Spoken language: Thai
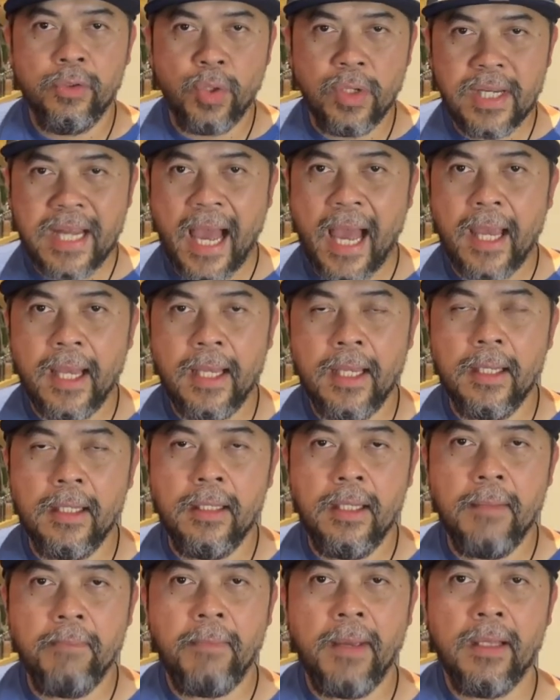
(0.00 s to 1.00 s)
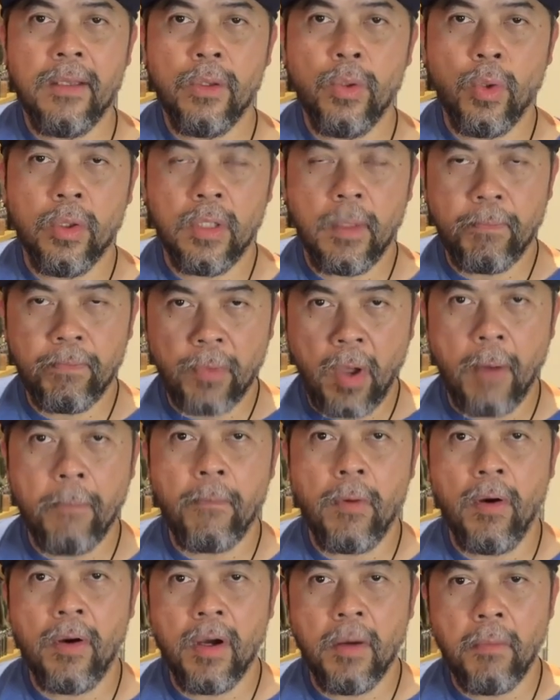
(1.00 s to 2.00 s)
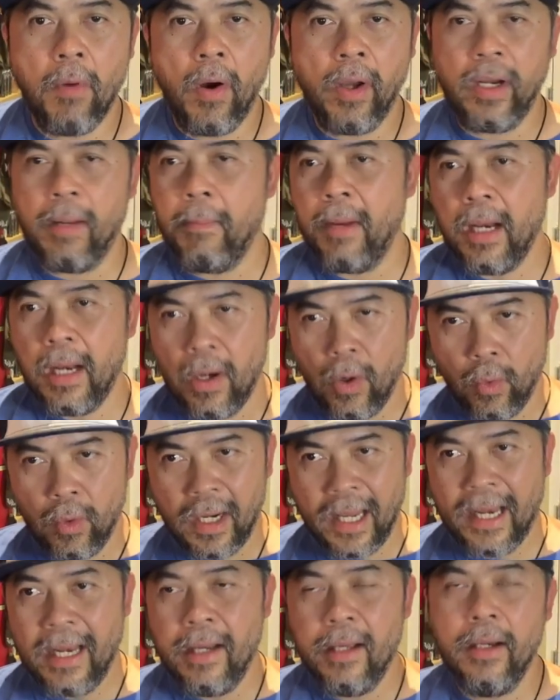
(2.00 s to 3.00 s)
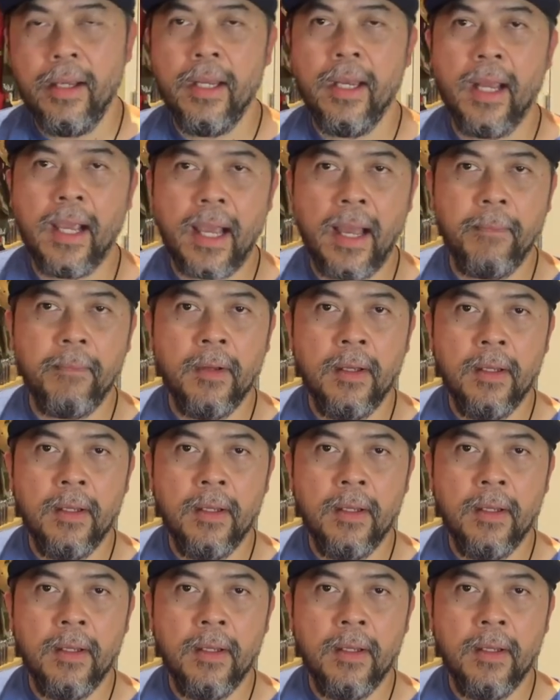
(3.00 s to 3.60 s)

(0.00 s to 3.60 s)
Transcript: วนใหญ่ที่เป็นตัวท็อปๆของ Cowboys นั้นไม่ได้ลงเล่นเลยนะครับ